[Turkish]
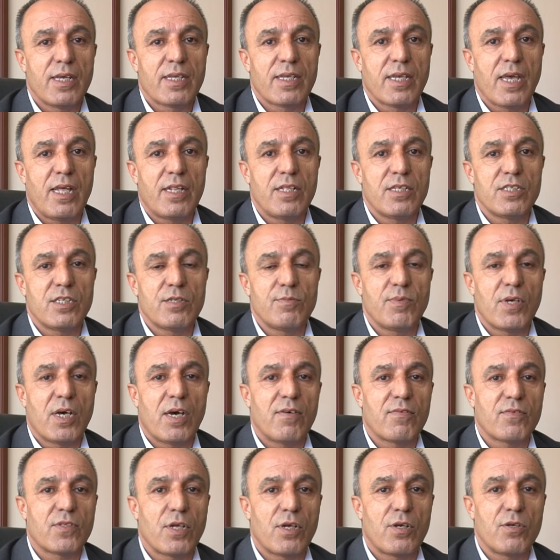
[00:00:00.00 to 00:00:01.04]
Kendisi bir
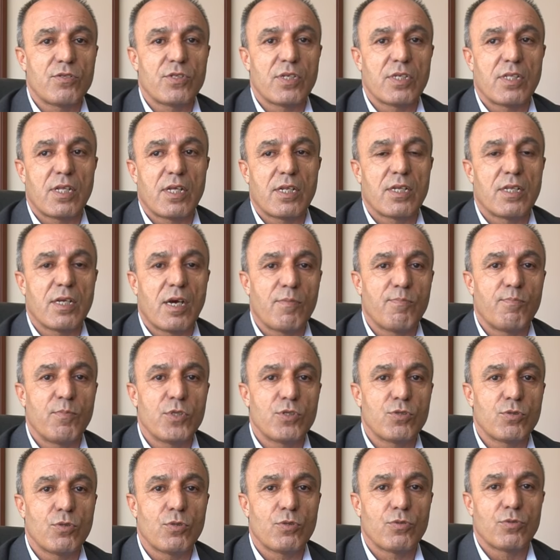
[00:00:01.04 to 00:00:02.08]
hafta önceden
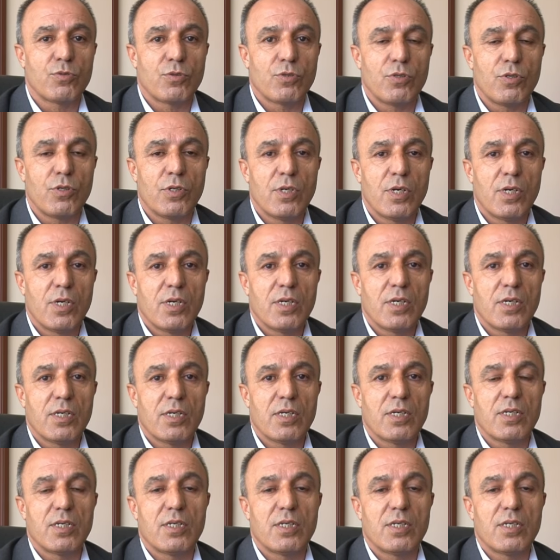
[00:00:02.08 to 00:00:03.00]
yapmış olduğu e,